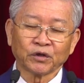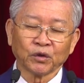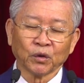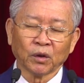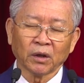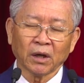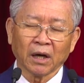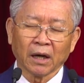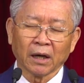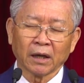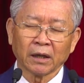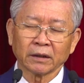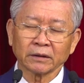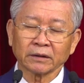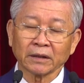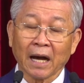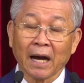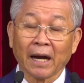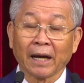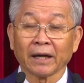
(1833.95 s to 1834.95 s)
Chúa ở
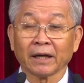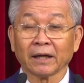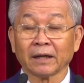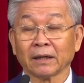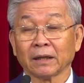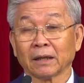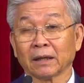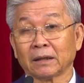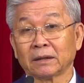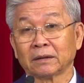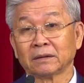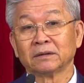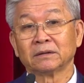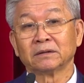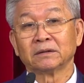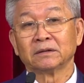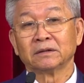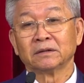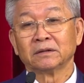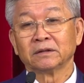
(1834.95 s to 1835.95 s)
tại
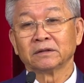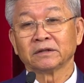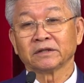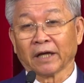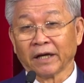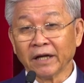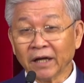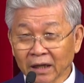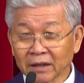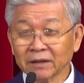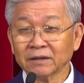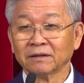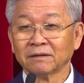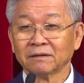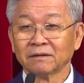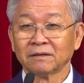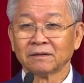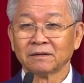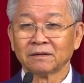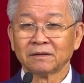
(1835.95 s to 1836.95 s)
Chánh Hưng,